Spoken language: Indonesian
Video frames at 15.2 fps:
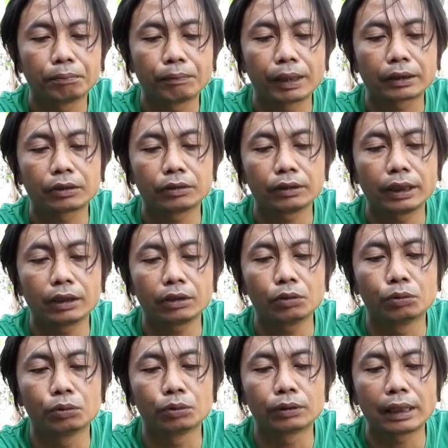Maksudnya
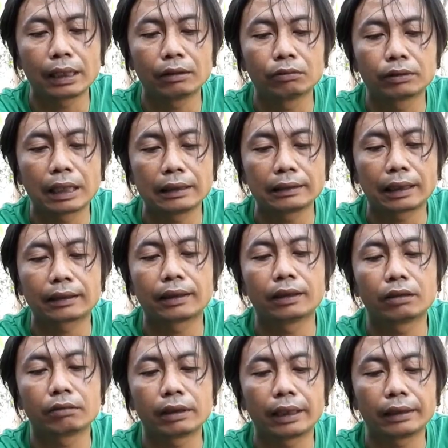itu hutan-hutan
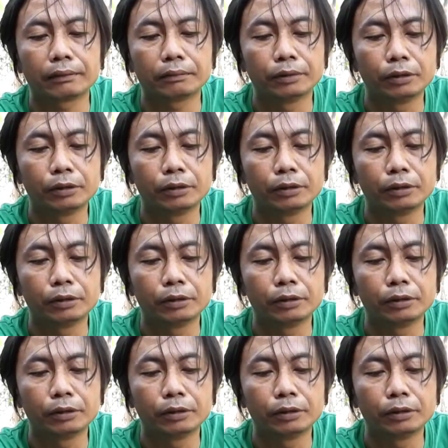tertentu ya.